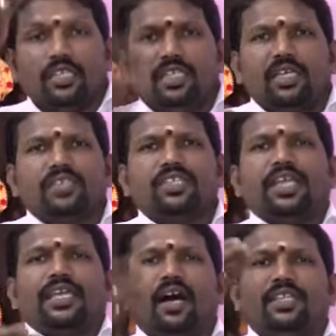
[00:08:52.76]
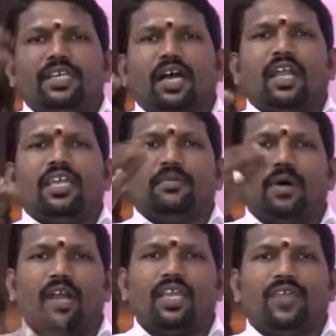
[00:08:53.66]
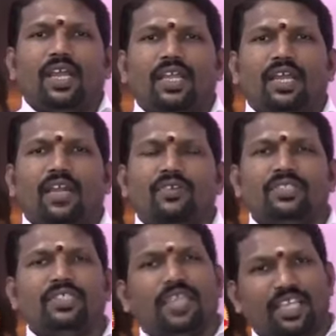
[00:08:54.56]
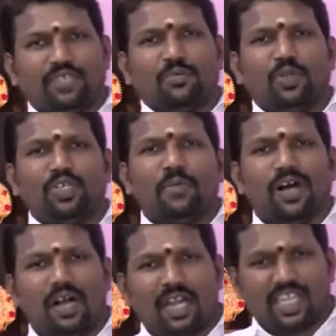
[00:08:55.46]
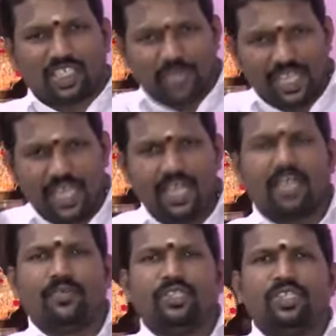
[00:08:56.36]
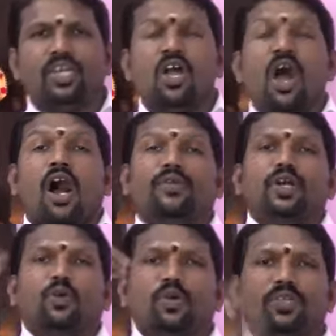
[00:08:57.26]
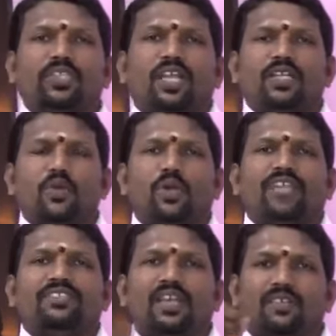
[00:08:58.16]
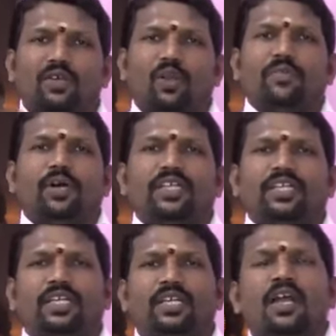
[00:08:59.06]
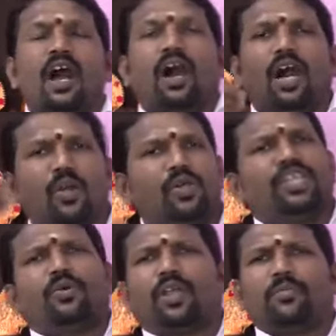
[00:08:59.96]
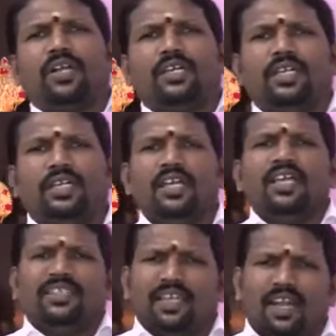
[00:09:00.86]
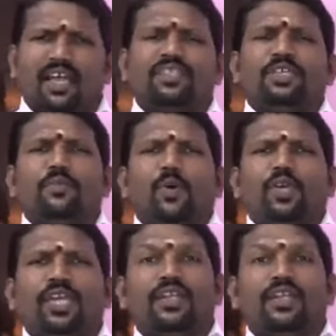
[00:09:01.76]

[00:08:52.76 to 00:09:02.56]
தினசரி அதிகாலை மாலை வேலைகளில் வந்து ஏற்றும் போது மகாலட்சுமியே அங்கே வந்து அவங்க குடும்பத்தில் இருக்கக்கூடிய செல்வ குறைபாடுகள் ஆரோக்கிய குறைபாடுகள் எல்லாத்தையும் போக்கி